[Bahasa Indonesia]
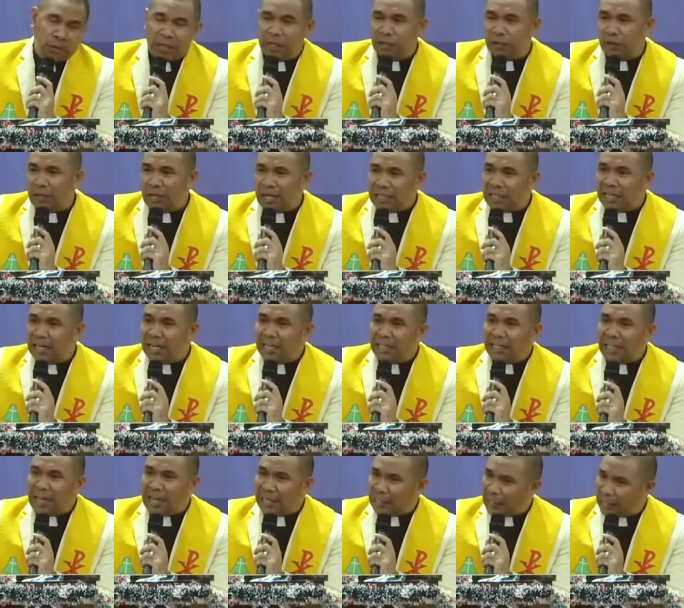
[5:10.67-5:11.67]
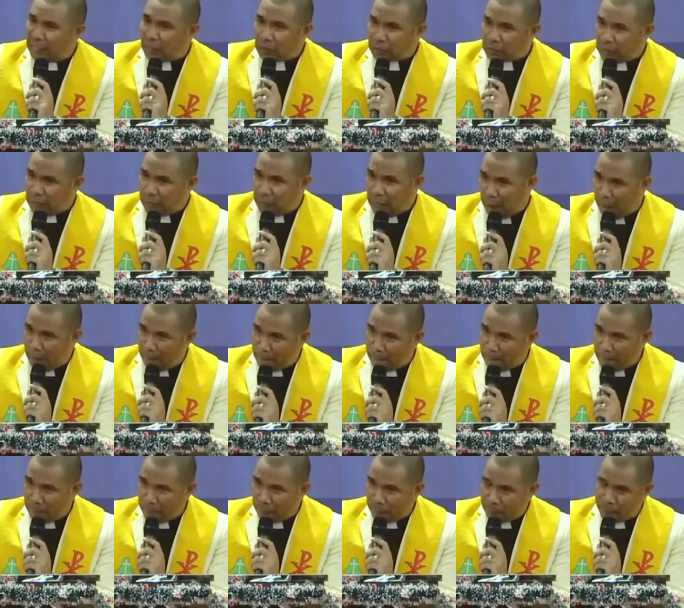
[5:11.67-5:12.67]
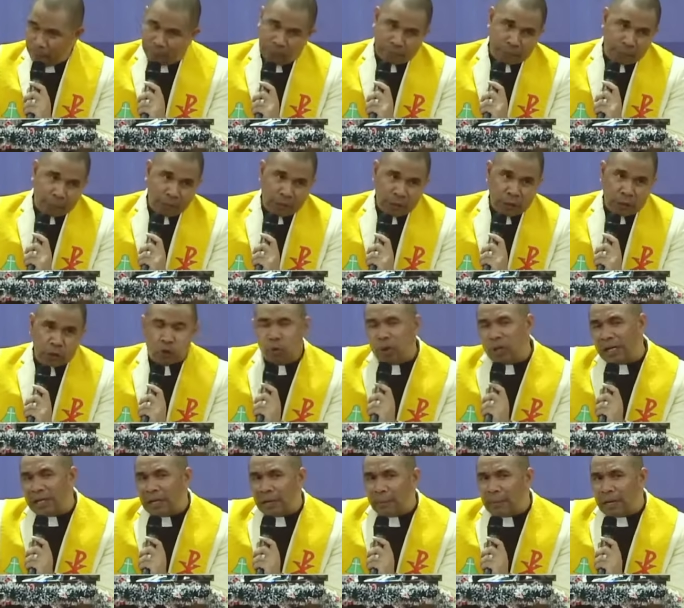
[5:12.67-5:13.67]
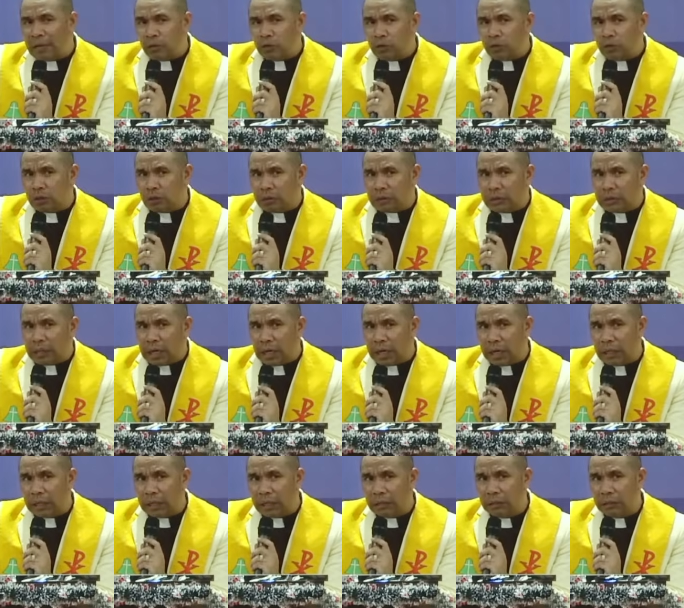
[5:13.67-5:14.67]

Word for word: Kalau laki-laki ganteng kok tidak? Suara bagus kok tidak?